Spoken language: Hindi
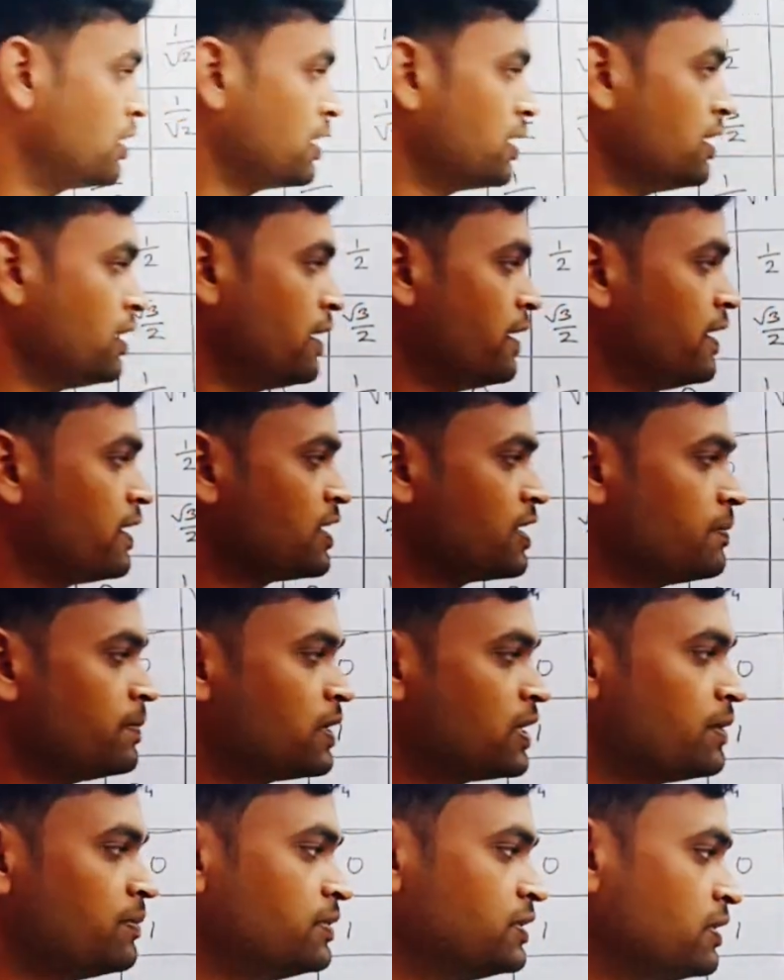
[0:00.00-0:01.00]
लेकिन एक के
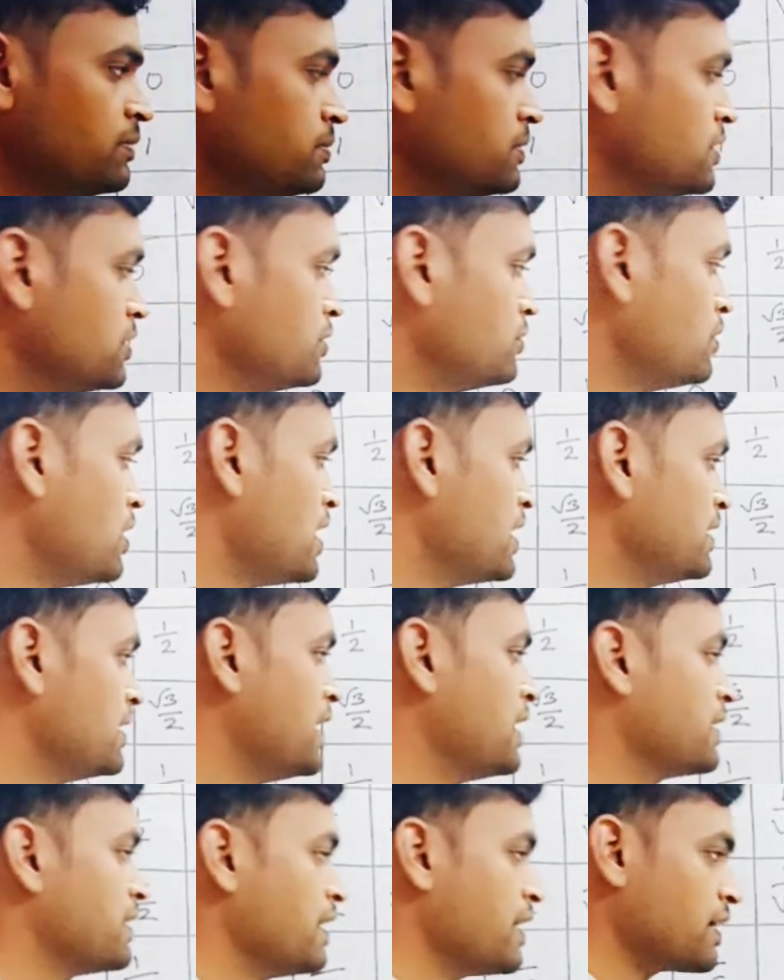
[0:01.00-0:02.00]
बटे में जब जीरो आ
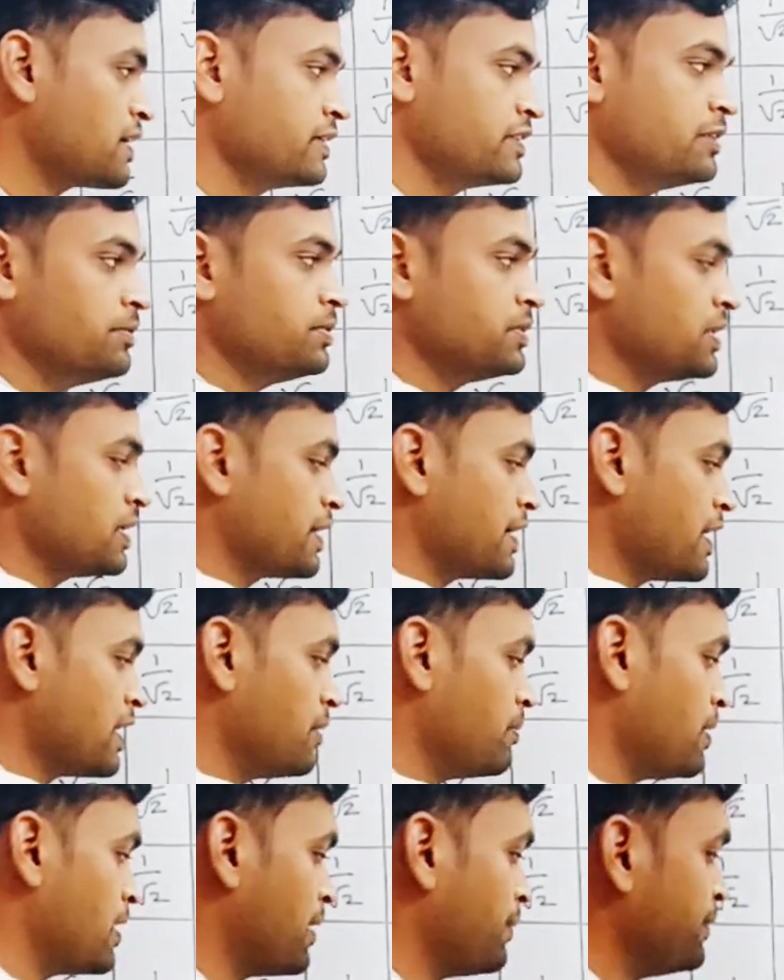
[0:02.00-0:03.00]
जाए या किसी भी संख्या
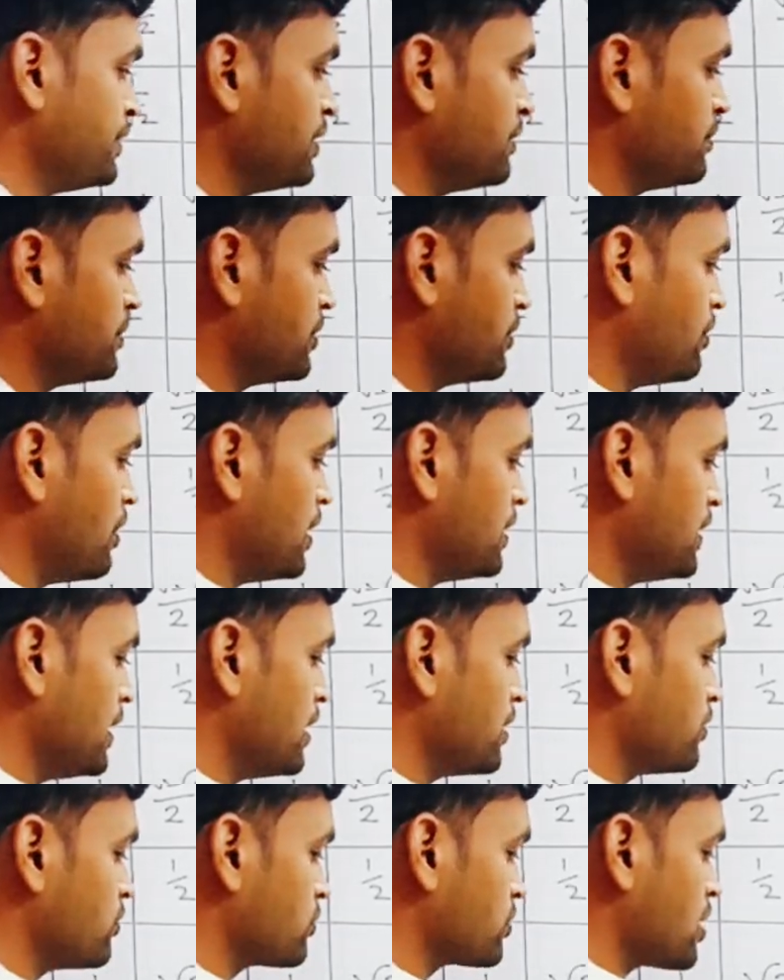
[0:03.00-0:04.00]
के बटे में जब जीरो आ
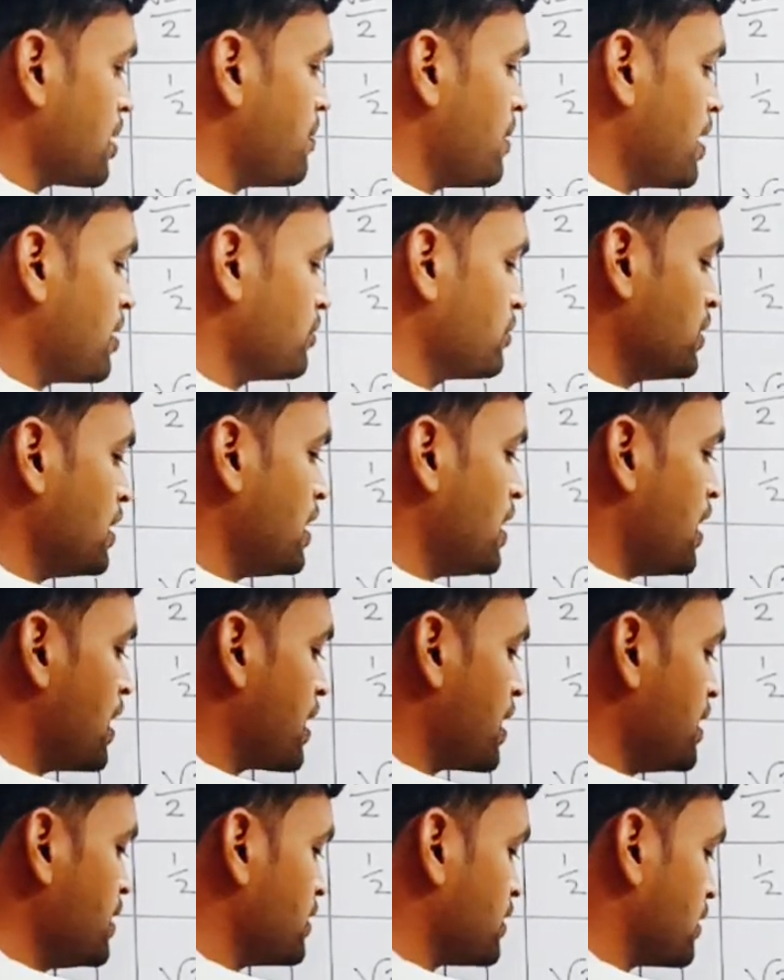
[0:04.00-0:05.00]
जाए तो उसका मान होता
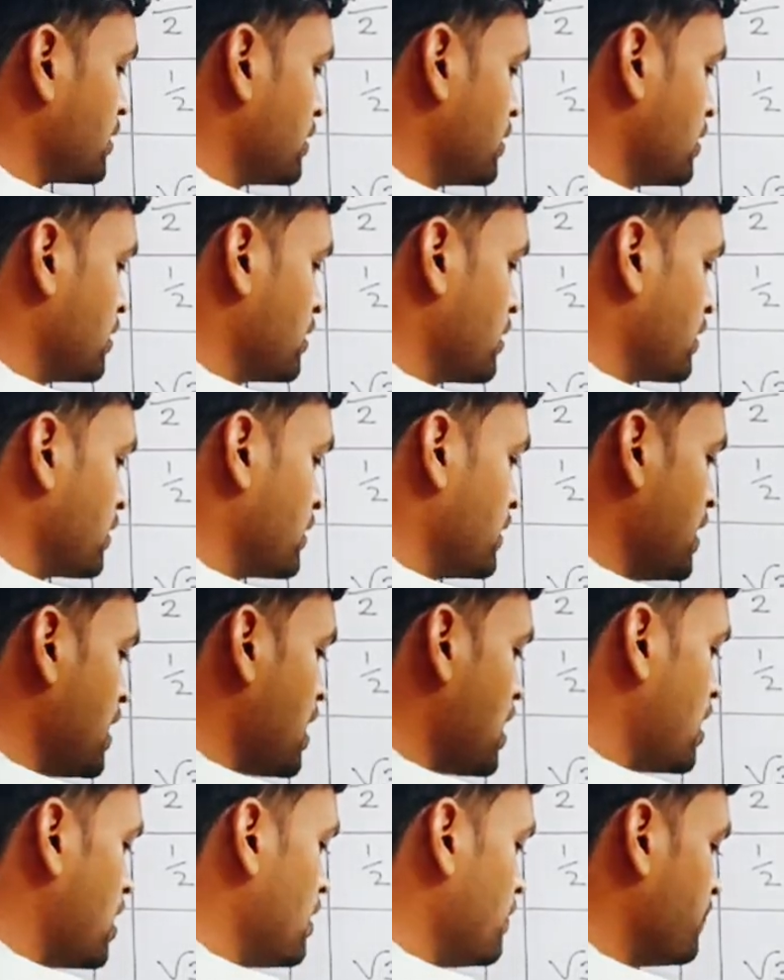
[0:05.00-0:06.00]
है अनंत
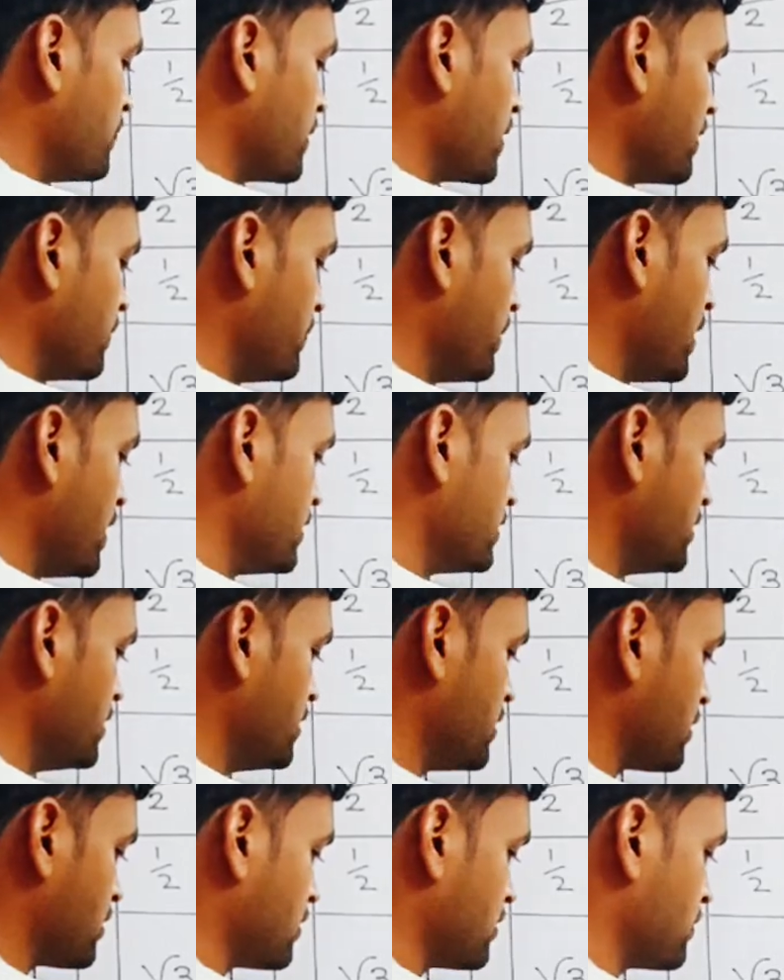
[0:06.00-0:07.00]
या
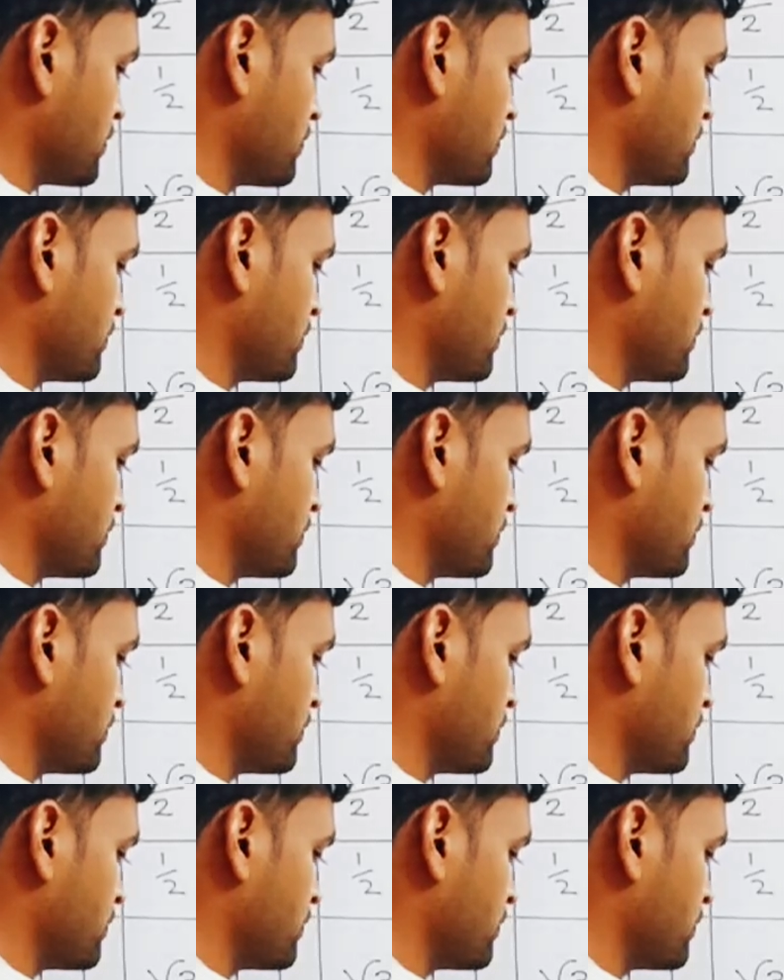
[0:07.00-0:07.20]
अपरिभाषित